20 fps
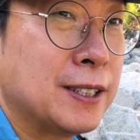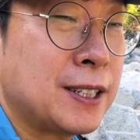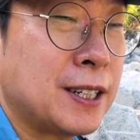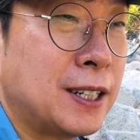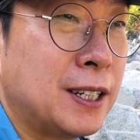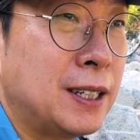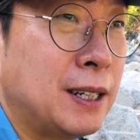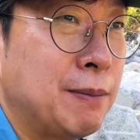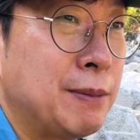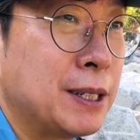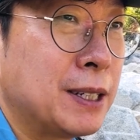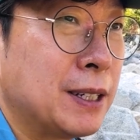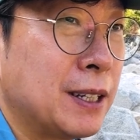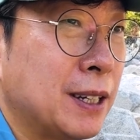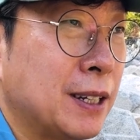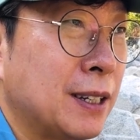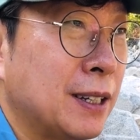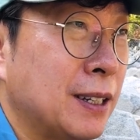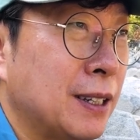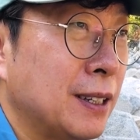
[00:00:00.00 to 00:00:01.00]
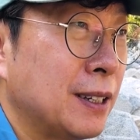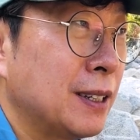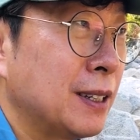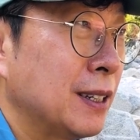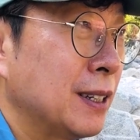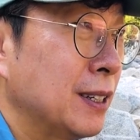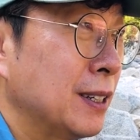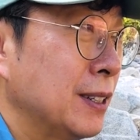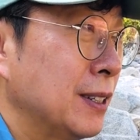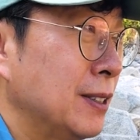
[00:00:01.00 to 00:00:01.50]
살아남는 게
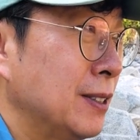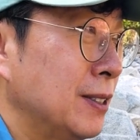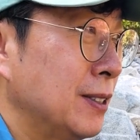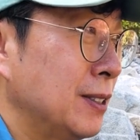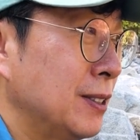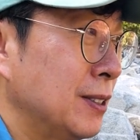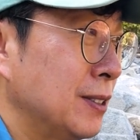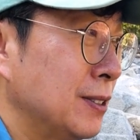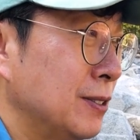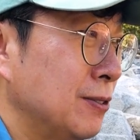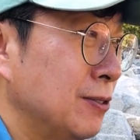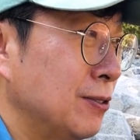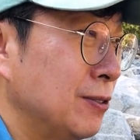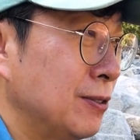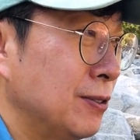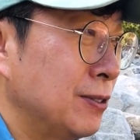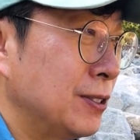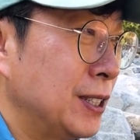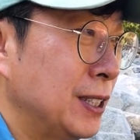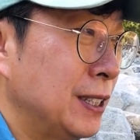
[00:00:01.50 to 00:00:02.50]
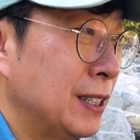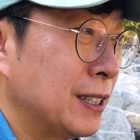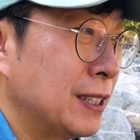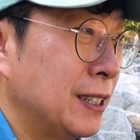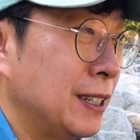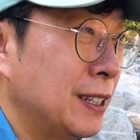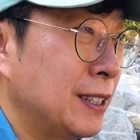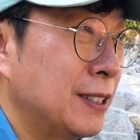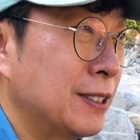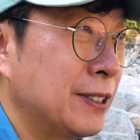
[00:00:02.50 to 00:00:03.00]
어,
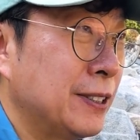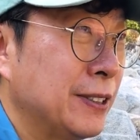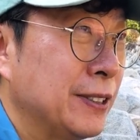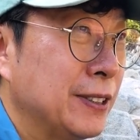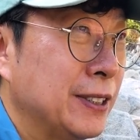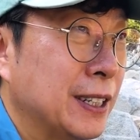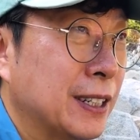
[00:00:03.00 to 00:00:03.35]
우리나라의 그런